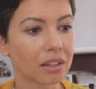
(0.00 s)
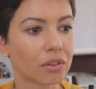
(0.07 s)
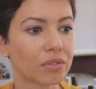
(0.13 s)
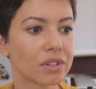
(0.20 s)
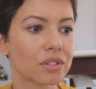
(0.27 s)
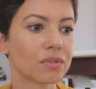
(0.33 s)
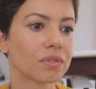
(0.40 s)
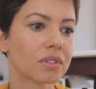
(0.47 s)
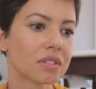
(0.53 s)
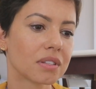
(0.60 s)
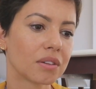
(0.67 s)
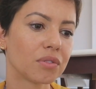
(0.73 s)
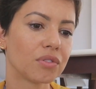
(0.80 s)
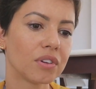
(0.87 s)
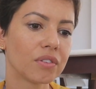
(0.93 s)
talvez
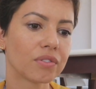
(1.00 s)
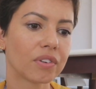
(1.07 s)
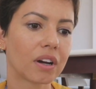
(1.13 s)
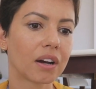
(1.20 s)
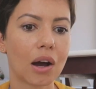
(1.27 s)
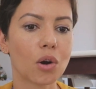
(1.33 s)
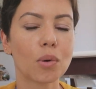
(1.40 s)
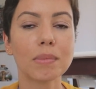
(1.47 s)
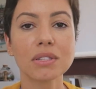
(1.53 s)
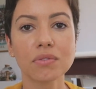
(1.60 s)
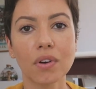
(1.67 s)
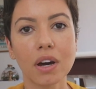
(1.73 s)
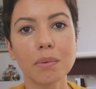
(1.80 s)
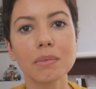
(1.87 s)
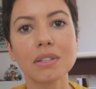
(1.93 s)
você viva
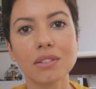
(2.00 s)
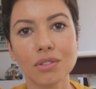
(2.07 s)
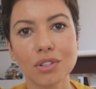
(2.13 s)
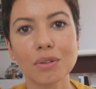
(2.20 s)
algumas formas